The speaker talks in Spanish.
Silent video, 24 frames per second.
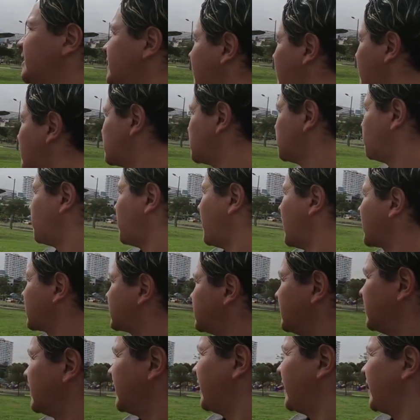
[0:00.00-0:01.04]
Ya no se puede
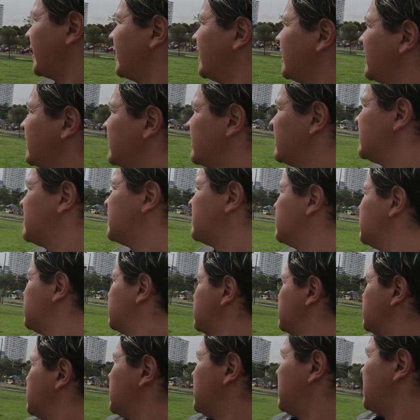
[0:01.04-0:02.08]
acceder.
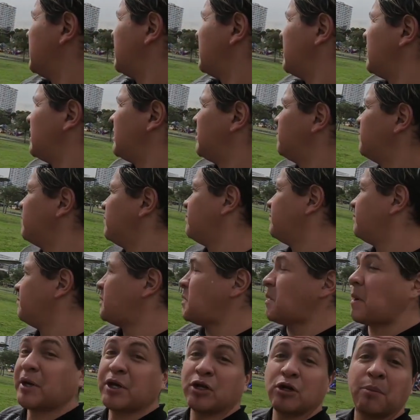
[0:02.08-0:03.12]
Em,
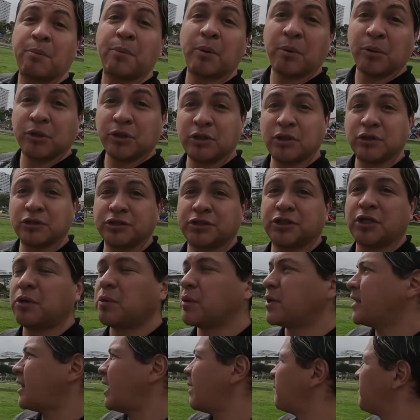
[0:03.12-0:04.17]
me imagino por motivos de
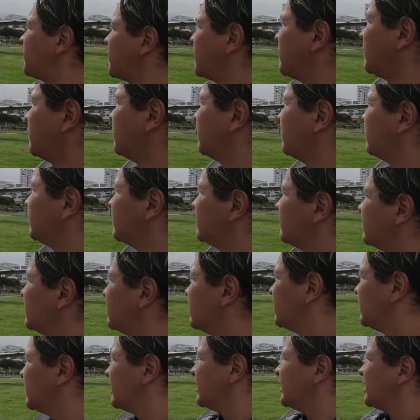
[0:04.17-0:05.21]
seguridad, pero
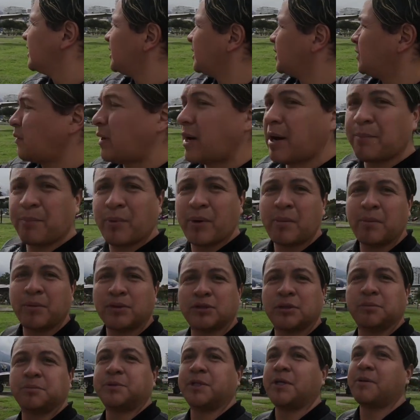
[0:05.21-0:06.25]
igual la
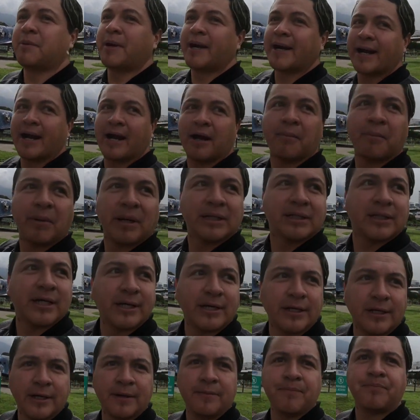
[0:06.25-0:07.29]
podemos observar nada más
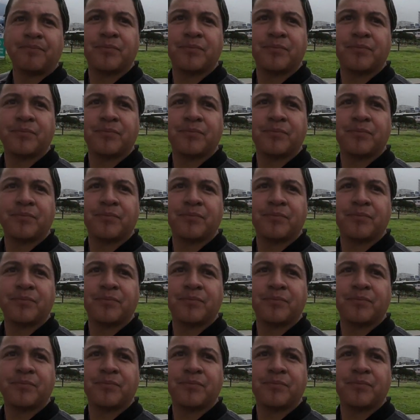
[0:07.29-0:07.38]
ahí. ¿eh?